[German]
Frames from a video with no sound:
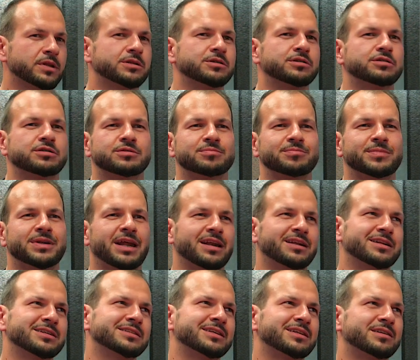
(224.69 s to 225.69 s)
das ist, wir
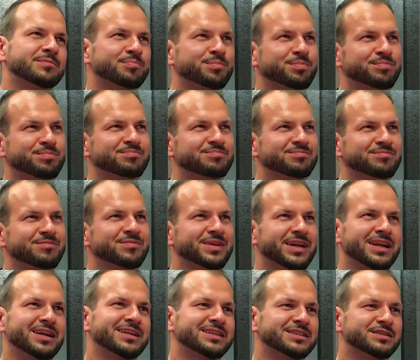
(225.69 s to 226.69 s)
nennen das nicht
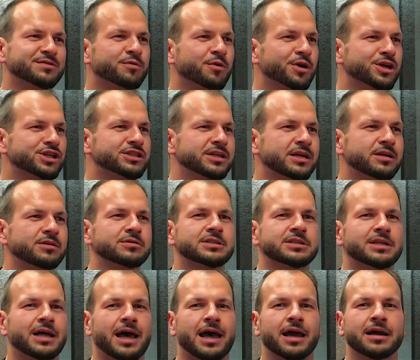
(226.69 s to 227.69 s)
wir nennen das
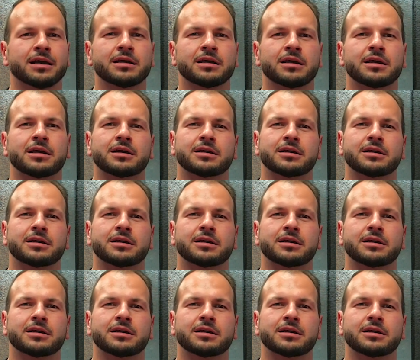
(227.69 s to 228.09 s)
Vorstellungstag.